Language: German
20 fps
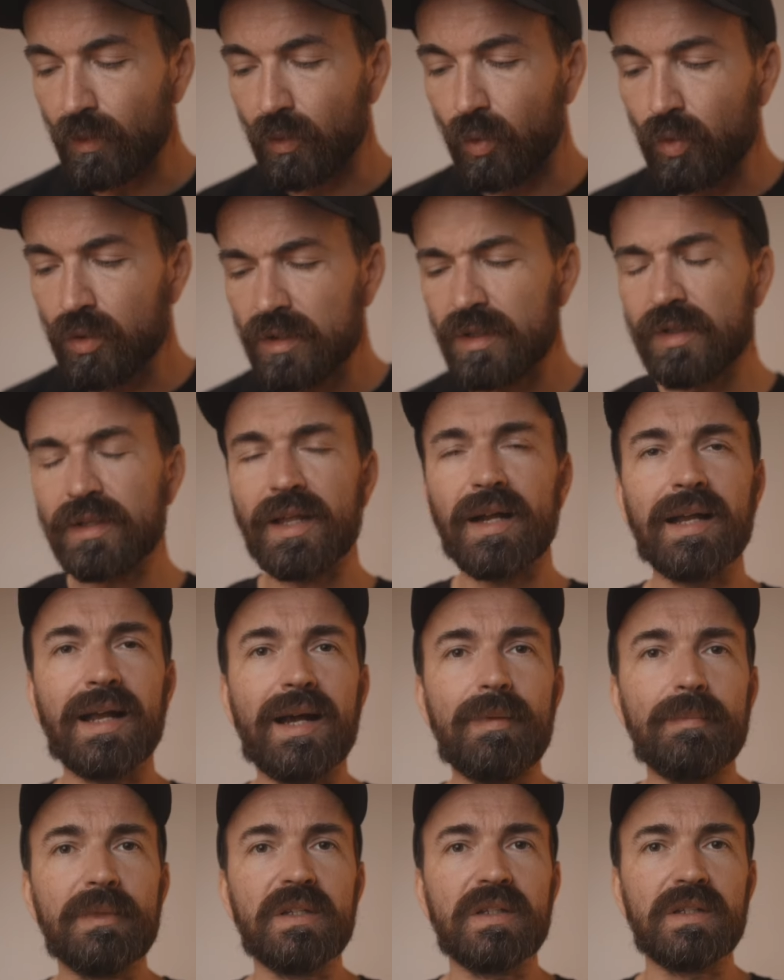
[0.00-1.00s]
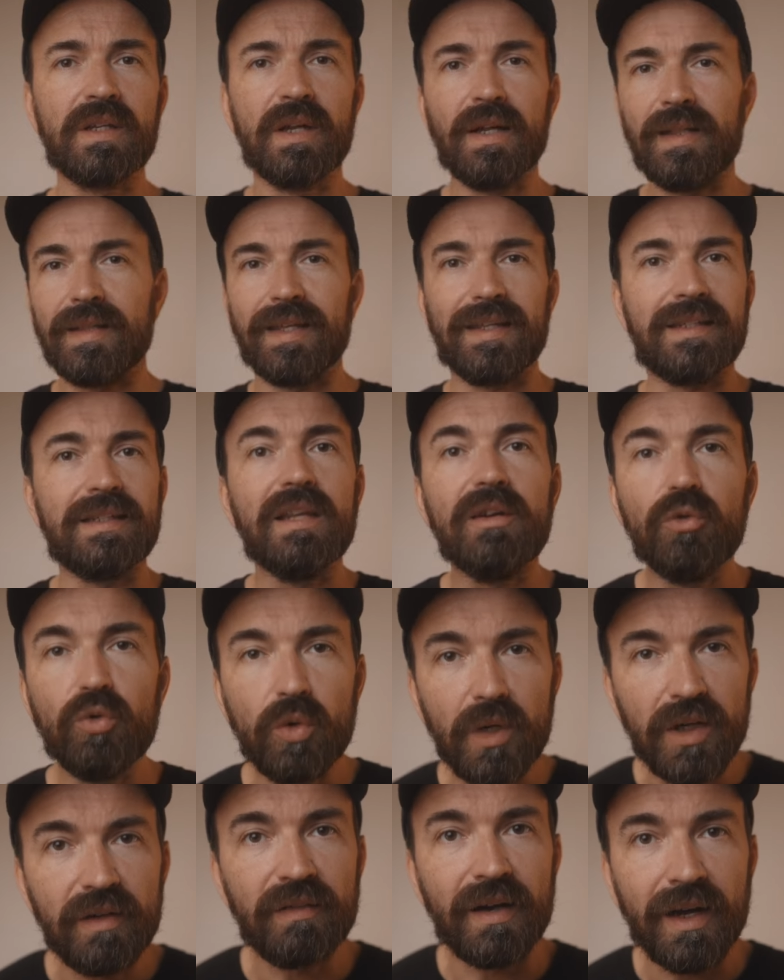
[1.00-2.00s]
Und da gab es, der
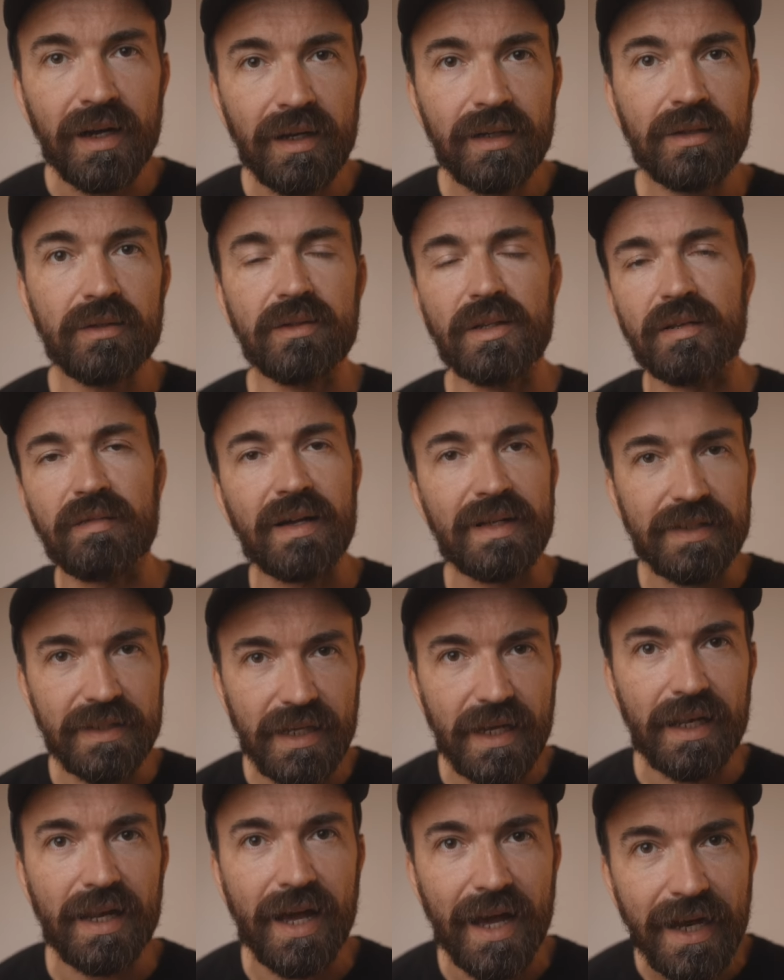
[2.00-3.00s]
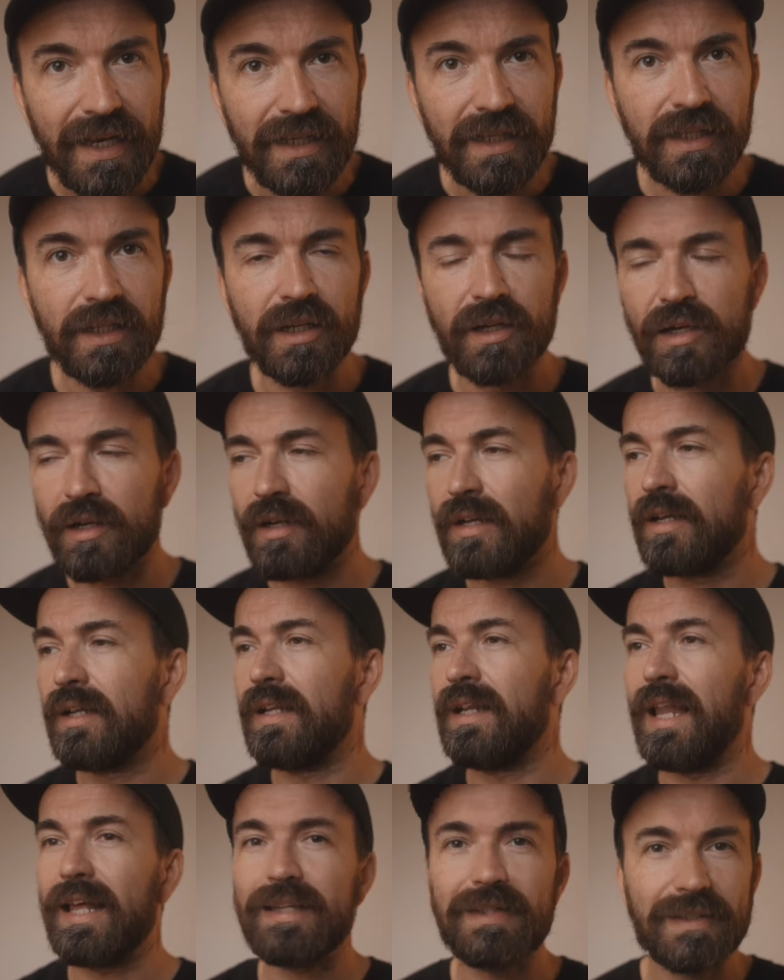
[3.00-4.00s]
Tenor war, und da waren sich alle einig,
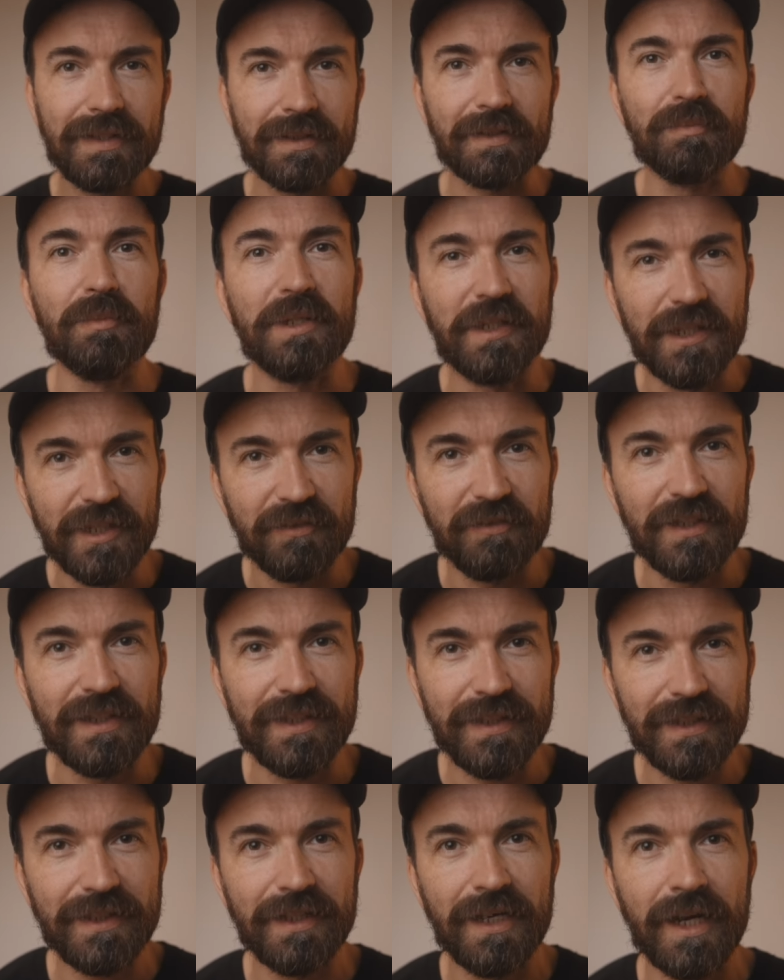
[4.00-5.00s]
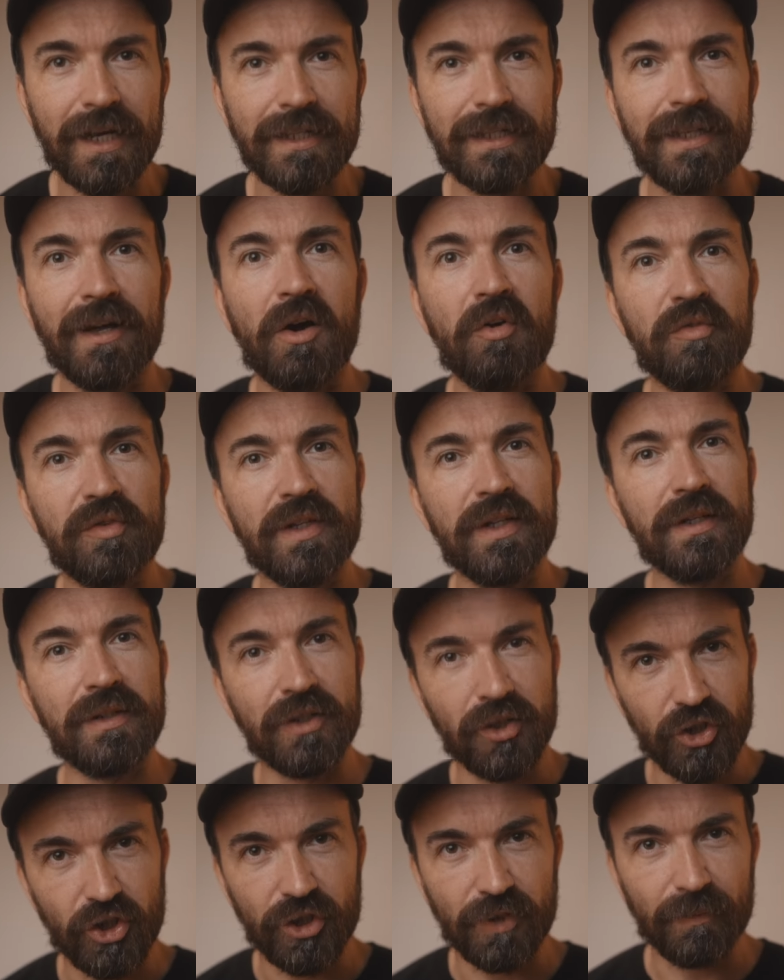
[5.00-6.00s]
lasst das mit den Visitenkarten auf den
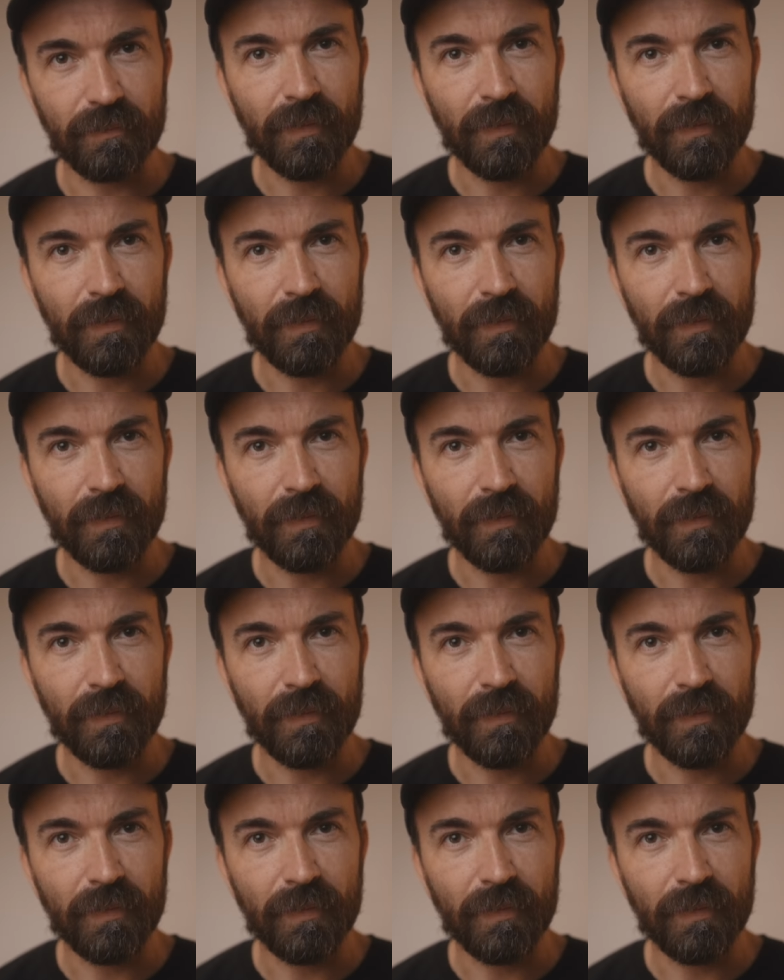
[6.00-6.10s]
Tischen.